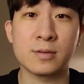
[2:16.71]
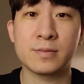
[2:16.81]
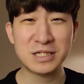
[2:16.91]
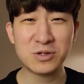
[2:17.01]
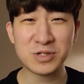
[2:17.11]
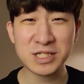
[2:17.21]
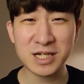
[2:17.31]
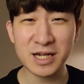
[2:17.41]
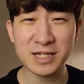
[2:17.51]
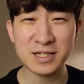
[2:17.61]
人違い
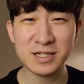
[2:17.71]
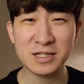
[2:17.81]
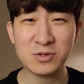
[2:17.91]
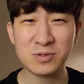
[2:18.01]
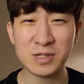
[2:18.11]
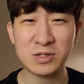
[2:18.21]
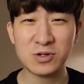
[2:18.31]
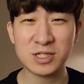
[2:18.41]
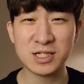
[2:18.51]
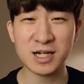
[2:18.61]
人人
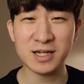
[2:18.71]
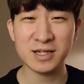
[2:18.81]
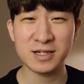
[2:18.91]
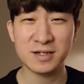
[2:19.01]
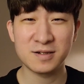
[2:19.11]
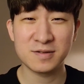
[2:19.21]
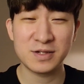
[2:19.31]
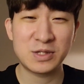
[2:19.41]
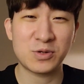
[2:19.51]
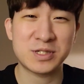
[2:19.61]
違い
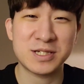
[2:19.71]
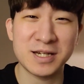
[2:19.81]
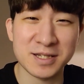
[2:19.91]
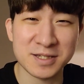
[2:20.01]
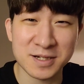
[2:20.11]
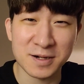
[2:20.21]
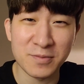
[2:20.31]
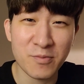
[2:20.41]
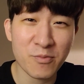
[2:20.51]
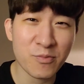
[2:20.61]
人違いですか。
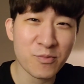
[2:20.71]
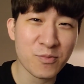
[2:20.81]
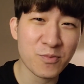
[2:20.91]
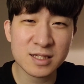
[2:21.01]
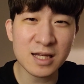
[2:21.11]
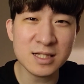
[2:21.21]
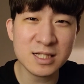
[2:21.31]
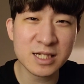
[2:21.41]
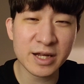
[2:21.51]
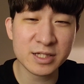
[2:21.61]
なん
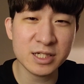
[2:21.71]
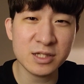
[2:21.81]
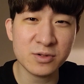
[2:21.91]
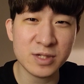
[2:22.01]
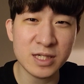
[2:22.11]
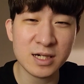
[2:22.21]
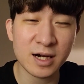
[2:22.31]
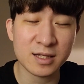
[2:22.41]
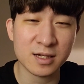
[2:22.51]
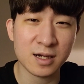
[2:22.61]
ちゃら「ち」と「い」が
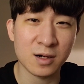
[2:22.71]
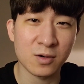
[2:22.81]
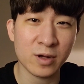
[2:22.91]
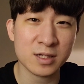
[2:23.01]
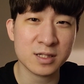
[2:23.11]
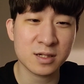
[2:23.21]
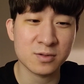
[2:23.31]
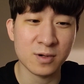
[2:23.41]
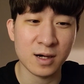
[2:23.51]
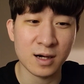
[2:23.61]
入ったら俺が知ってる
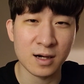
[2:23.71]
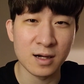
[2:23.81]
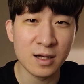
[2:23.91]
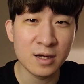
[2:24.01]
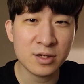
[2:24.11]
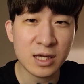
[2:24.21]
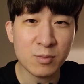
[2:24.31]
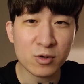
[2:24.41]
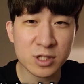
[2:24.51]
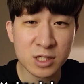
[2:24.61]
のは「気
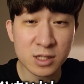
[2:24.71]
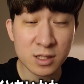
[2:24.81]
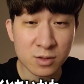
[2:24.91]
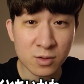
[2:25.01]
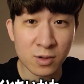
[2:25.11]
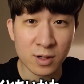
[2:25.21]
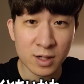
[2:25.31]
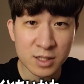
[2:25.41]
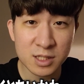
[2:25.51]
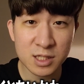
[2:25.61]
持ちいい」と「
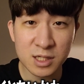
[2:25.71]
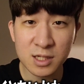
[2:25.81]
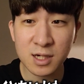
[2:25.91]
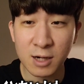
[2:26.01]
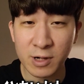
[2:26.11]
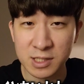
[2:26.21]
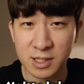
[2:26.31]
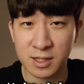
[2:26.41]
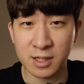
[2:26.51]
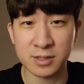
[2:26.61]
ちいかわ」し
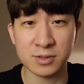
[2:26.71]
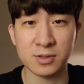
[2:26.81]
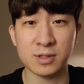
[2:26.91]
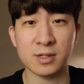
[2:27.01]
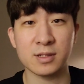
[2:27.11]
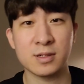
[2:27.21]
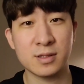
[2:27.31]
かないんですよね。